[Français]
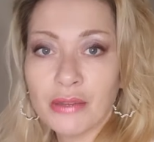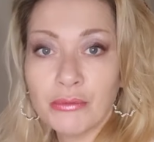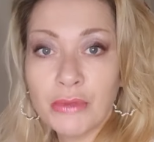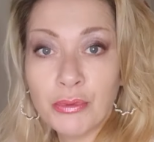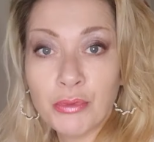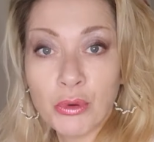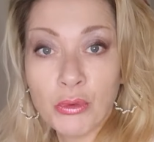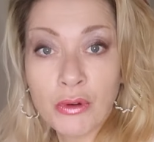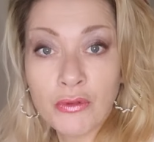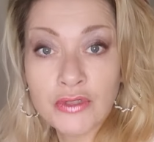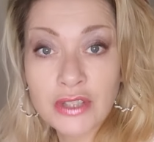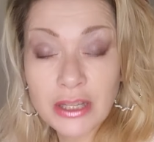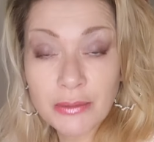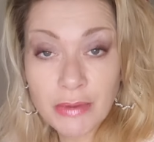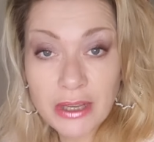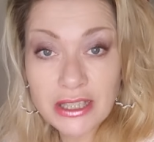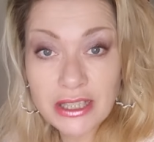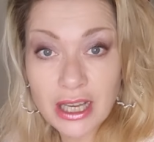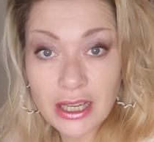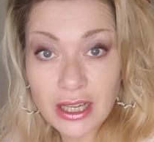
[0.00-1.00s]
Mais pour moi, vous êtes
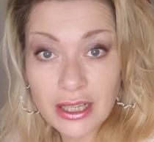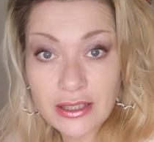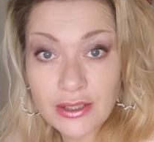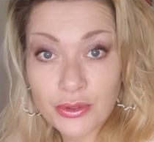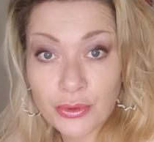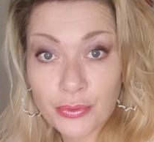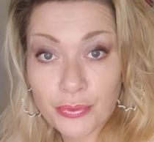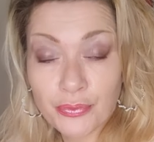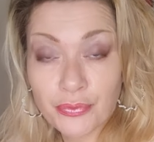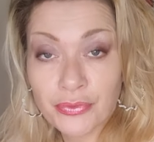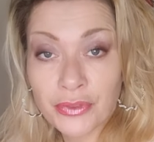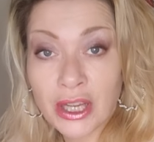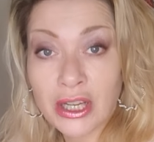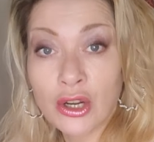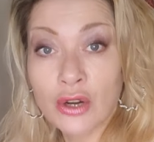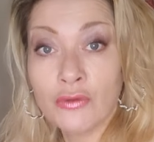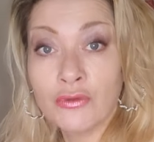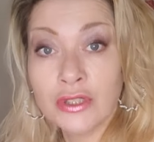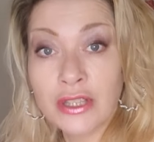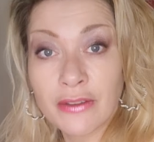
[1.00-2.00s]
passé à l'action.
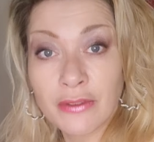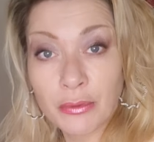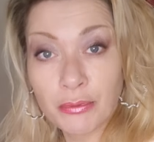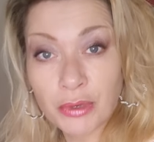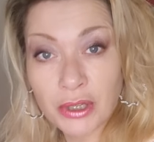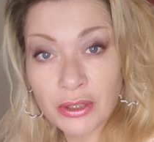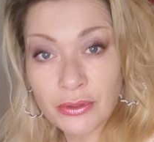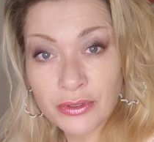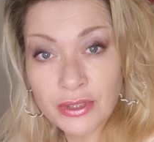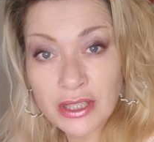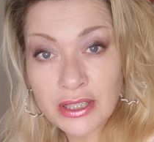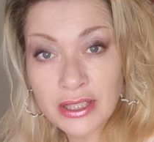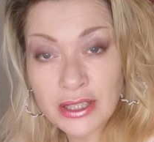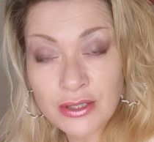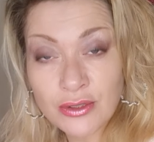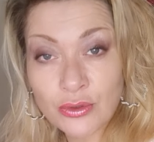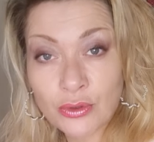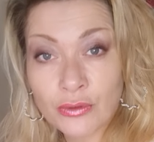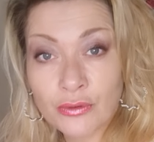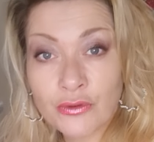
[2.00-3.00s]
D'accord Vous avez pris une
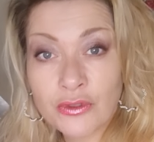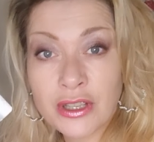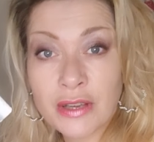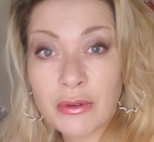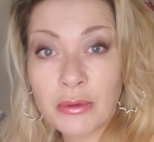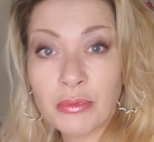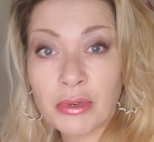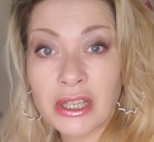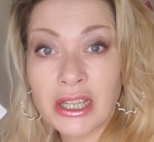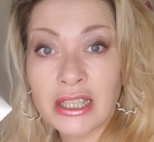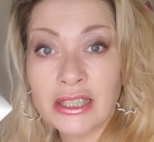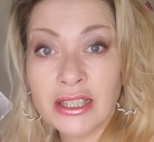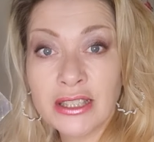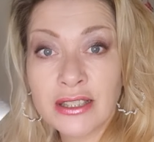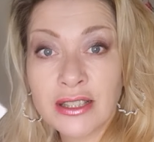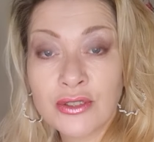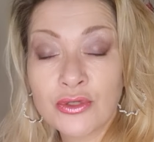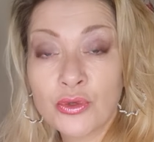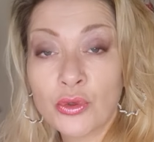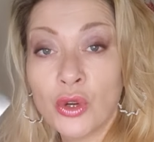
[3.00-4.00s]
décision. Vous avez pris la
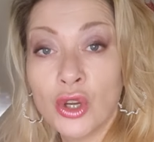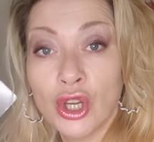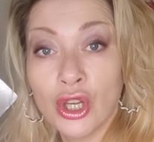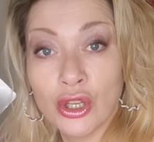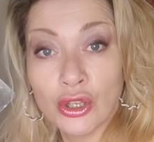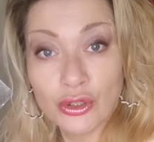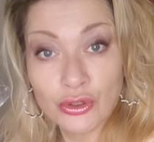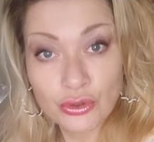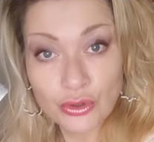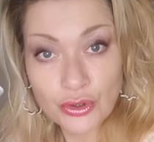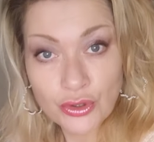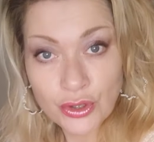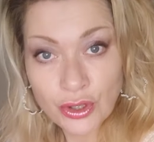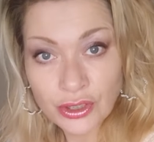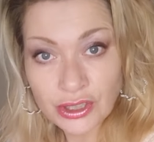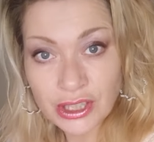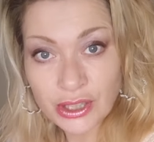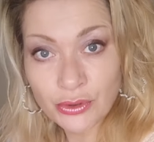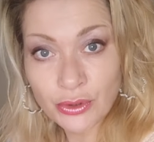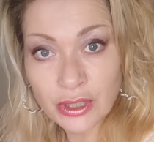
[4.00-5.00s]
décision de
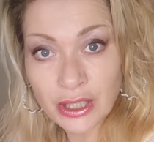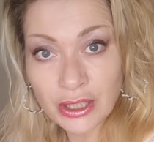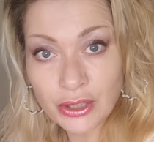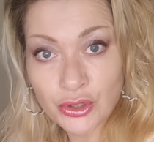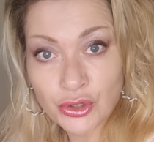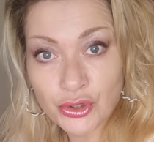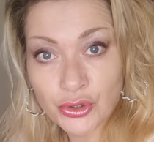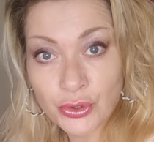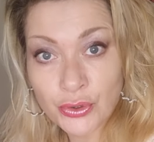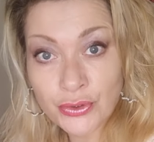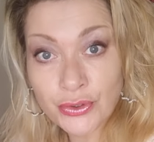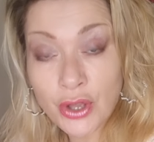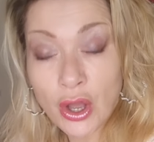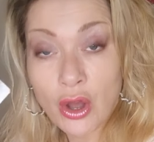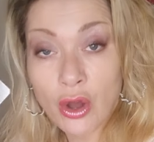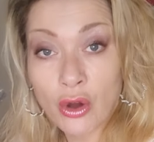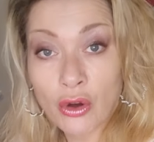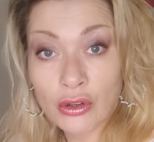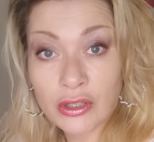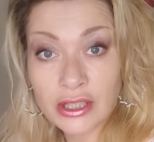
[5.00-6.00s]
sortir de quelque chose
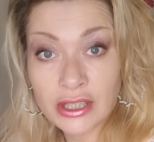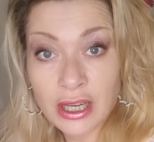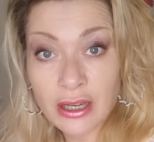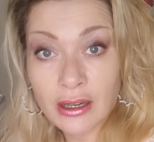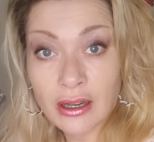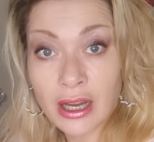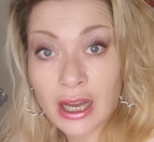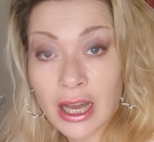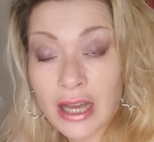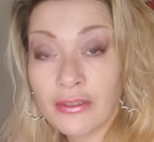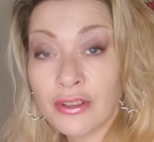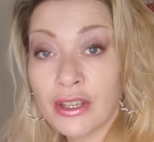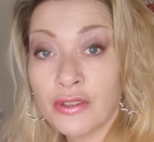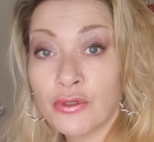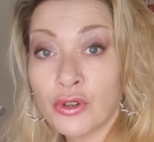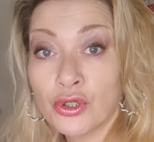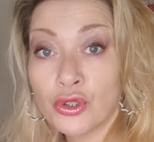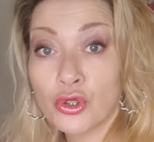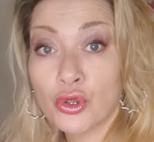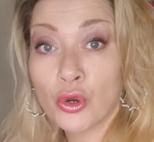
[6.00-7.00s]
en lien avec
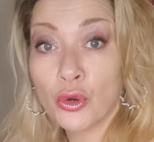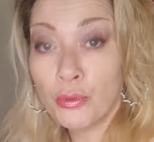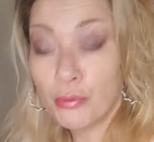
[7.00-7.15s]
votre